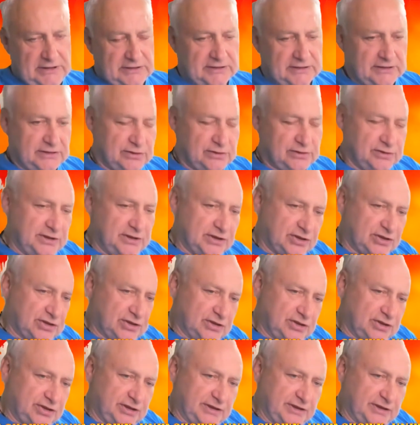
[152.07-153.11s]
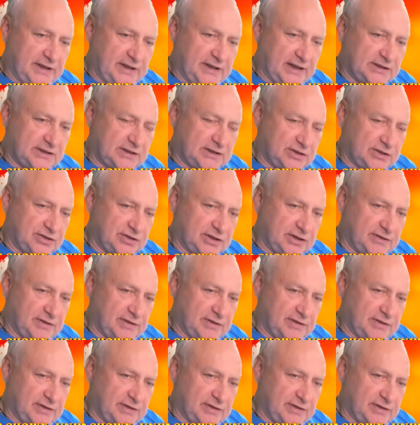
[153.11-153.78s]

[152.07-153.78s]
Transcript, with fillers: No tu nieszczęśliwie, jak skoczek